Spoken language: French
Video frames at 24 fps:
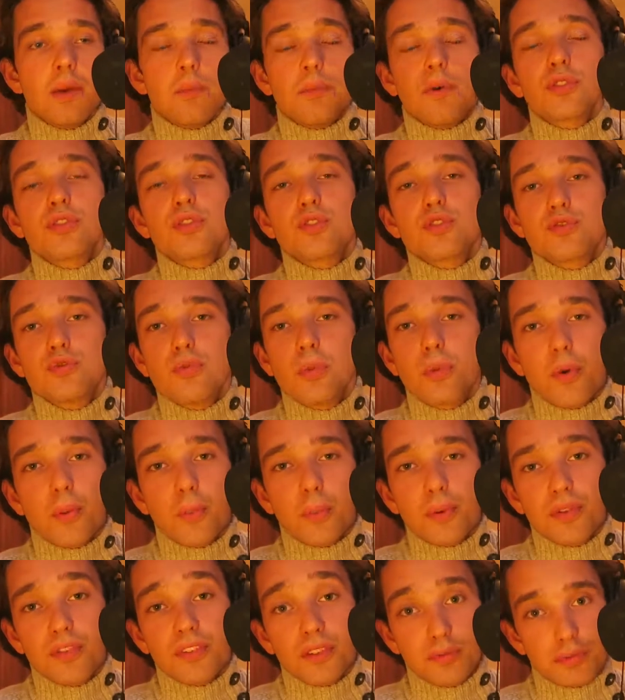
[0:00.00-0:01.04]
moi ce que je vous
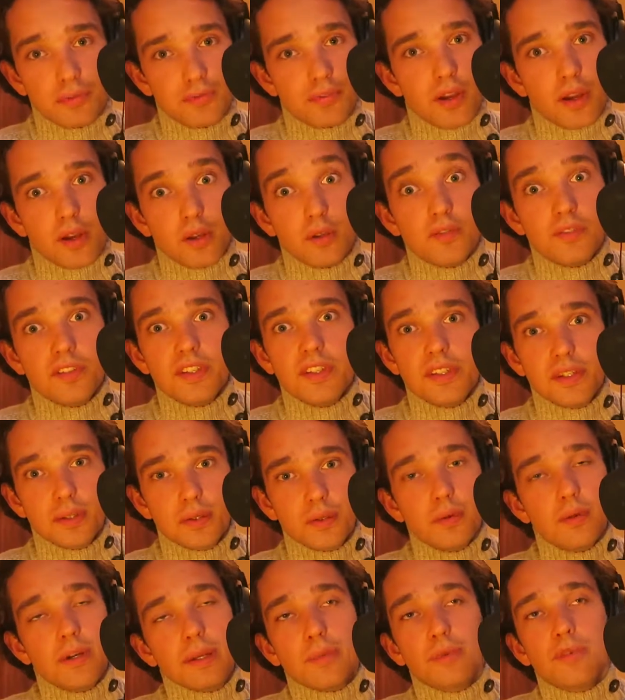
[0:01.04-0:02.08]
propose c'est de vous faire une
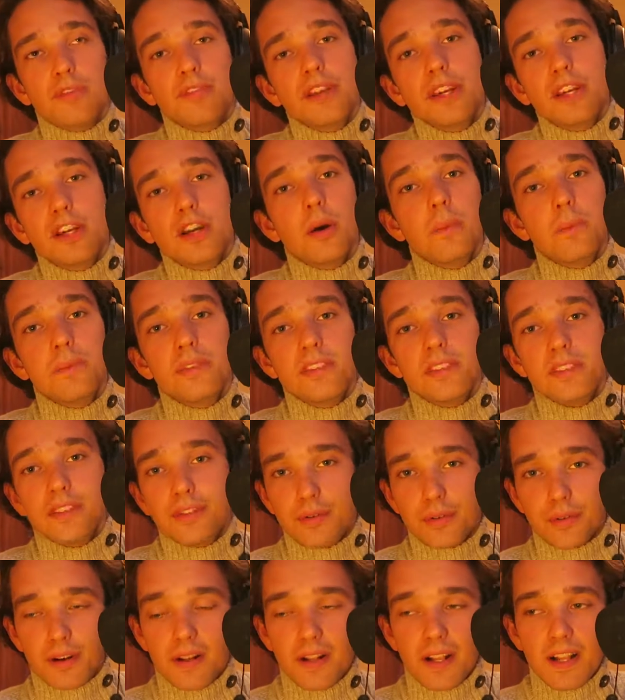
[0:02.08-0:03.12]
vidéo et on fait comme si
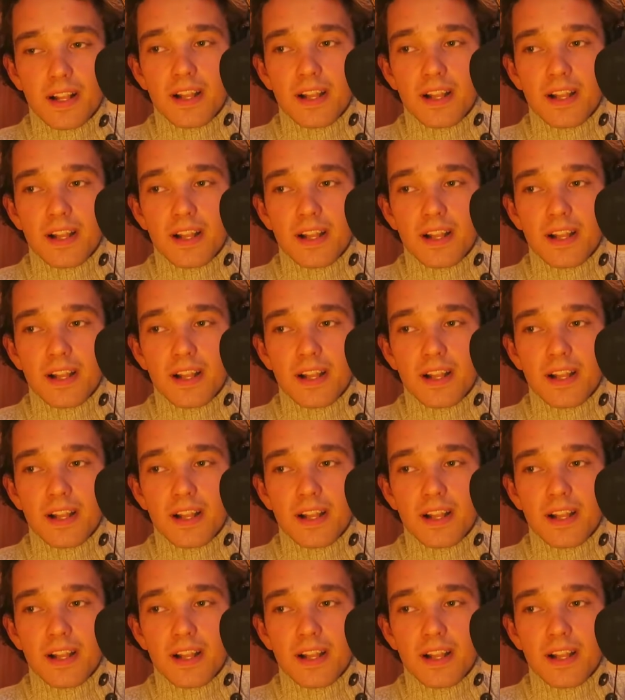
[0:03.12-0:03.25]
tu vois